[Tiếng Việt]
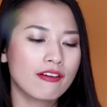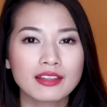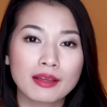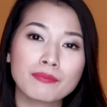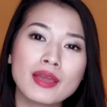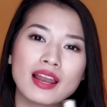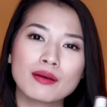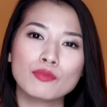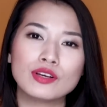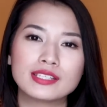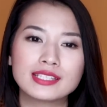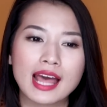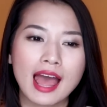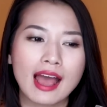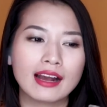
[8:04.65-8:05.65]
đặc biệt là buổi
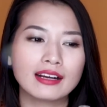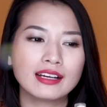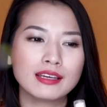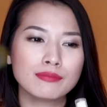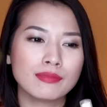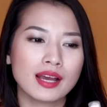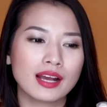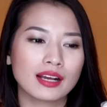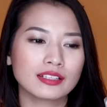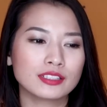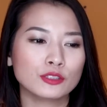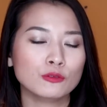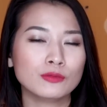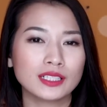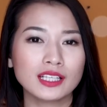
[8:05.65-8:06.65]
sáng khi mà đúng